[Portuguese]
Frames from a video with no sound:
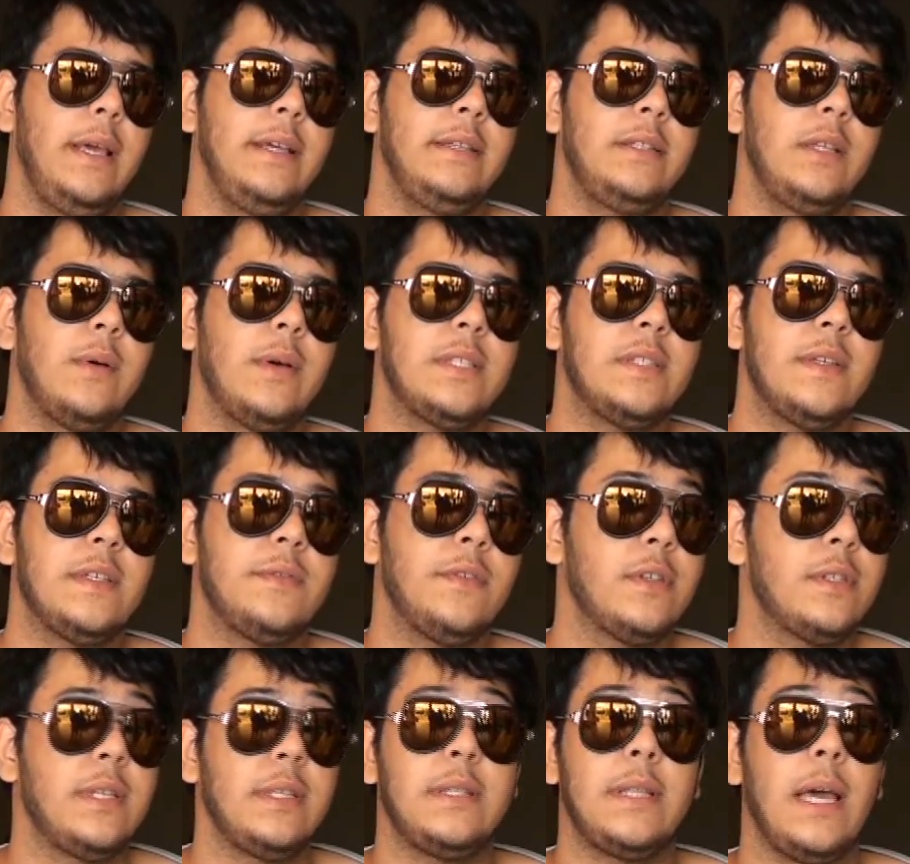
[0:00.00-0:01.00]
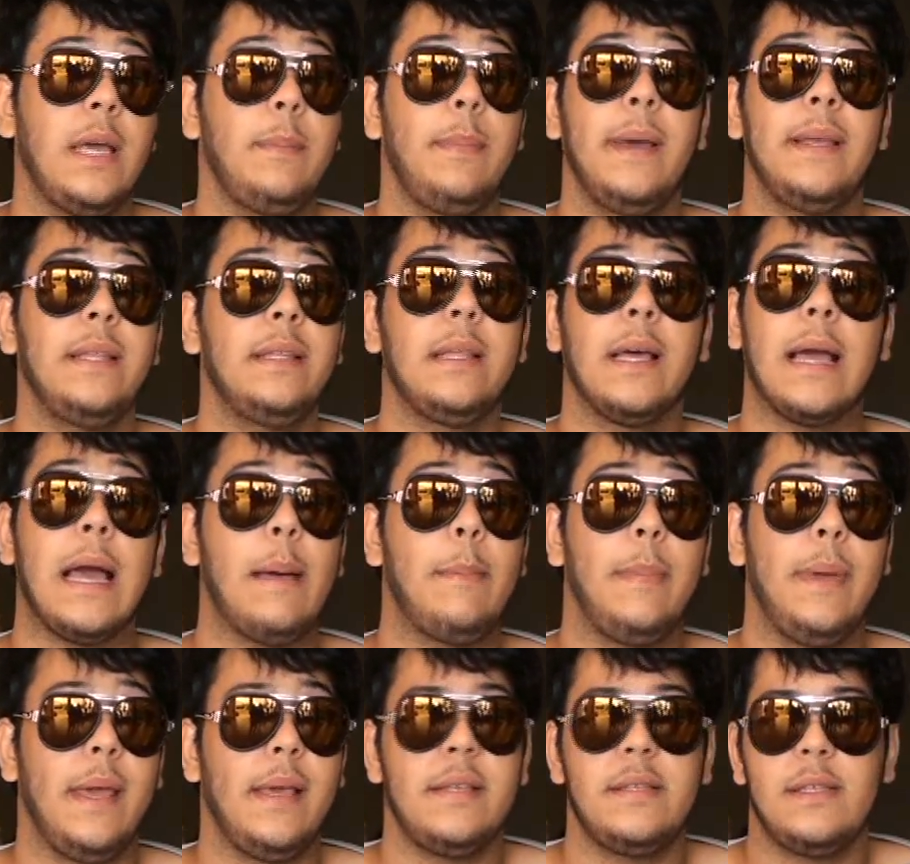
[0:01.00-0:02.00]
Então, às vezes você tá aí perdendo a
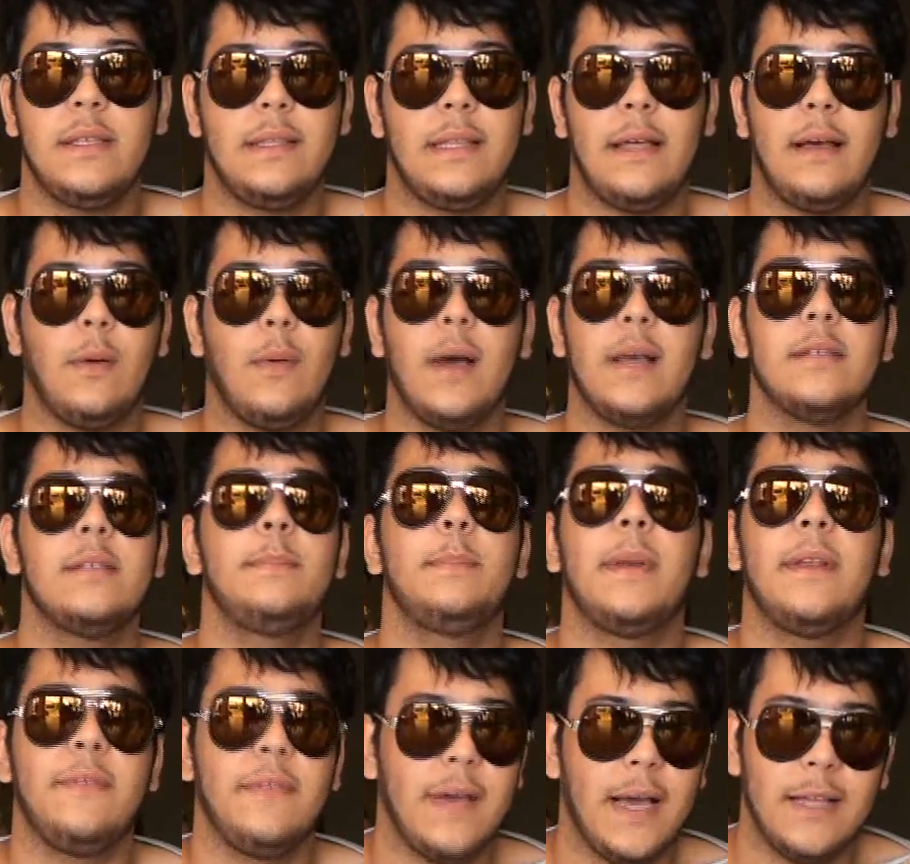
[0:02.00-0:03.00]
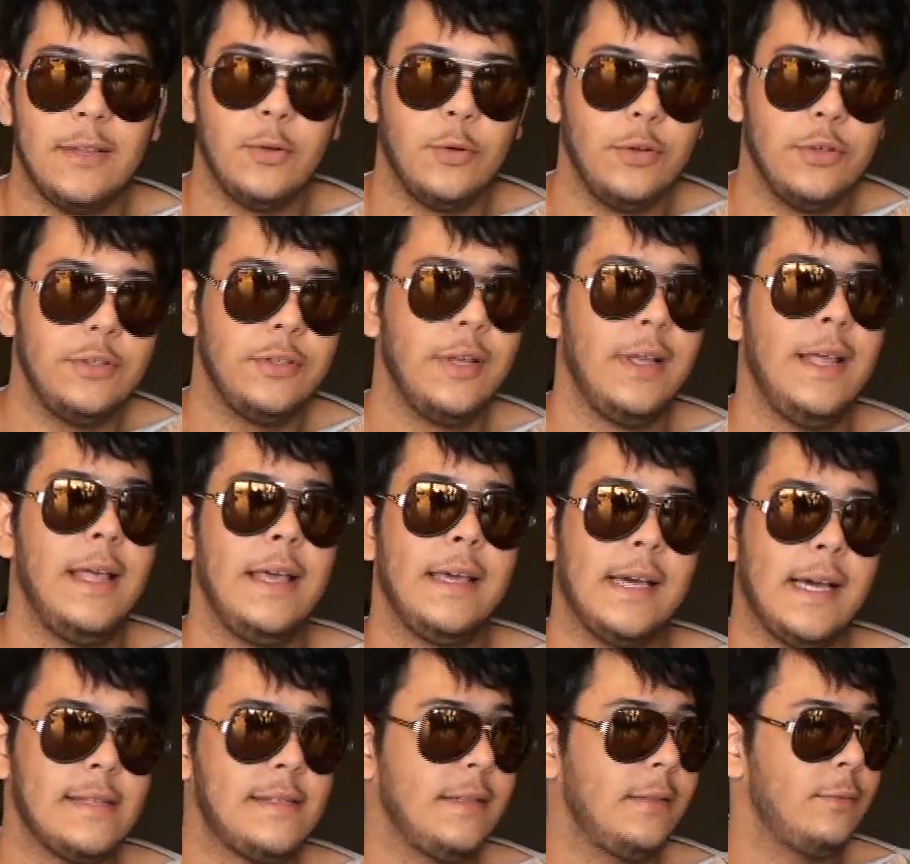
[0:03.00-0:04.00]
cabeça, tá quase para ficar doido,
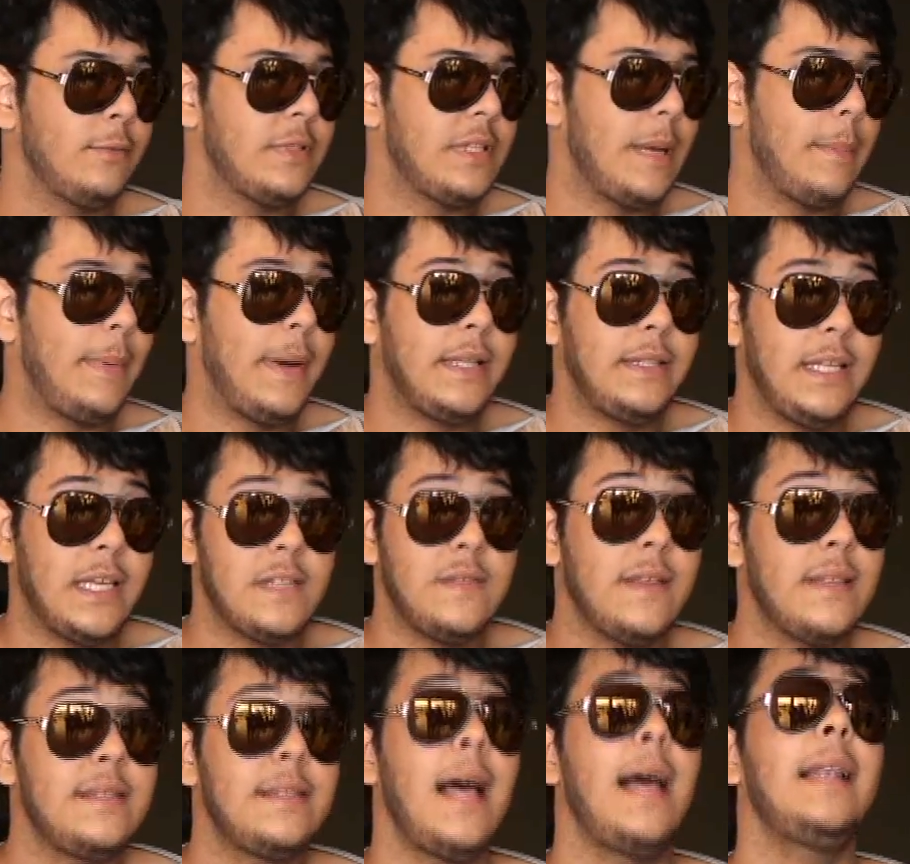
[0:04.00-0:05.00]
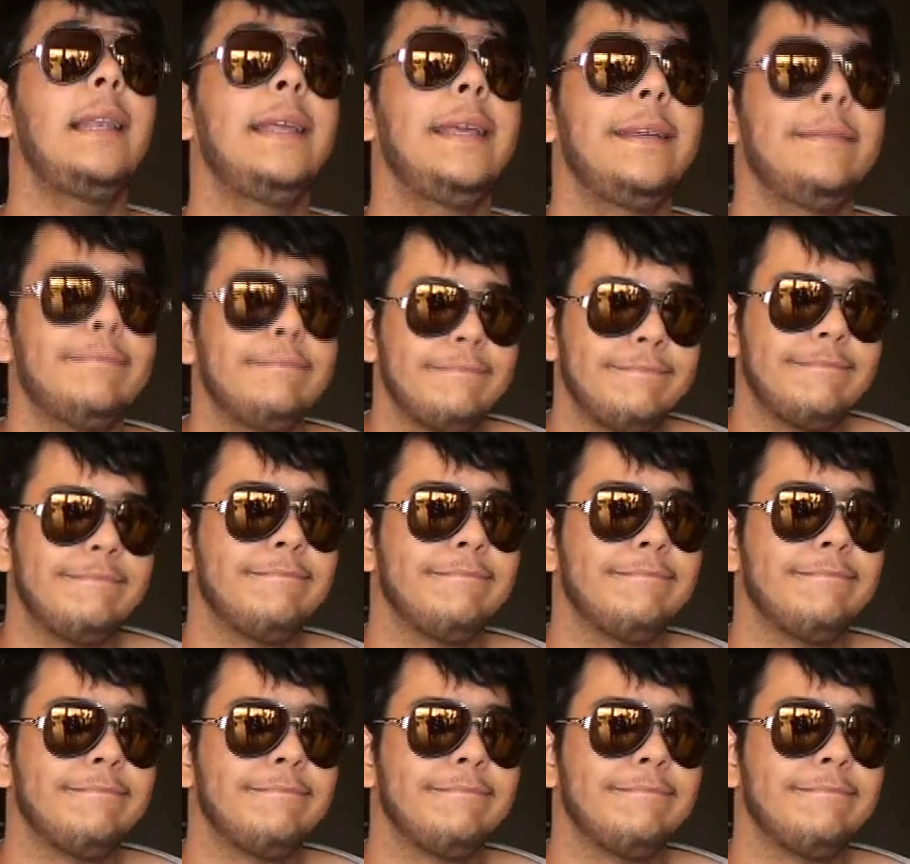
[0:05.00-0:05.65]
caçando um sapato e às vezes tá ali